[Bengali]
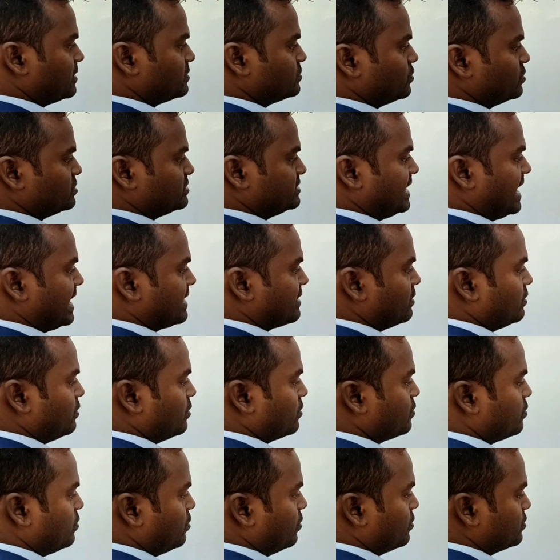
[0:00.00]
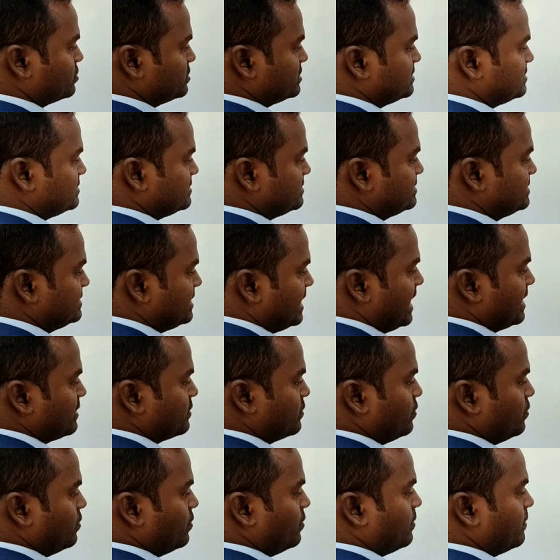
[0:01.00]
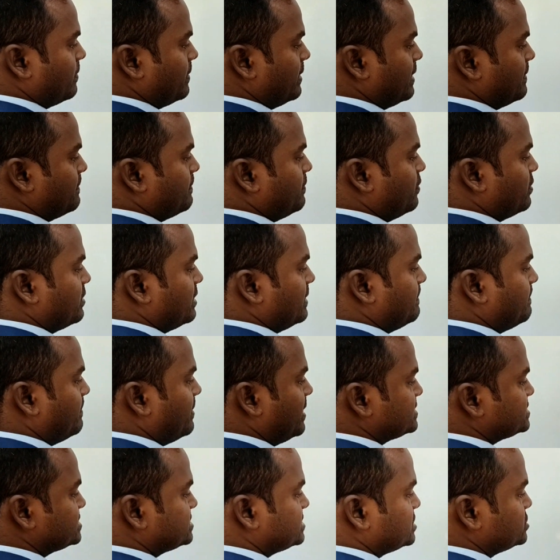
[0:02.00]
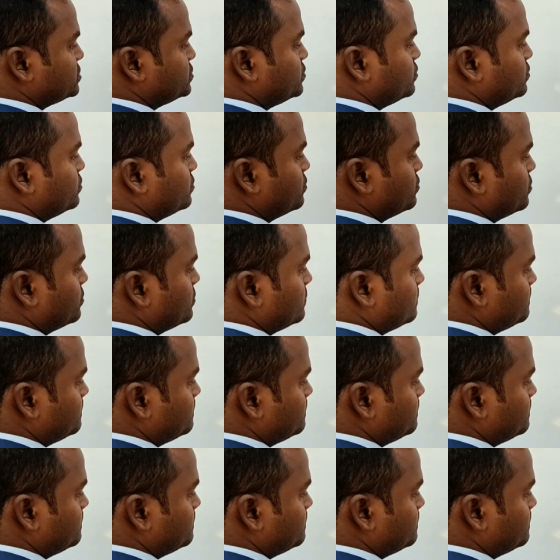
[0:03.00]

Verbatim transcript: তো তেরো লক্ষ তেরো এরপরে পাঁচটা শূন্য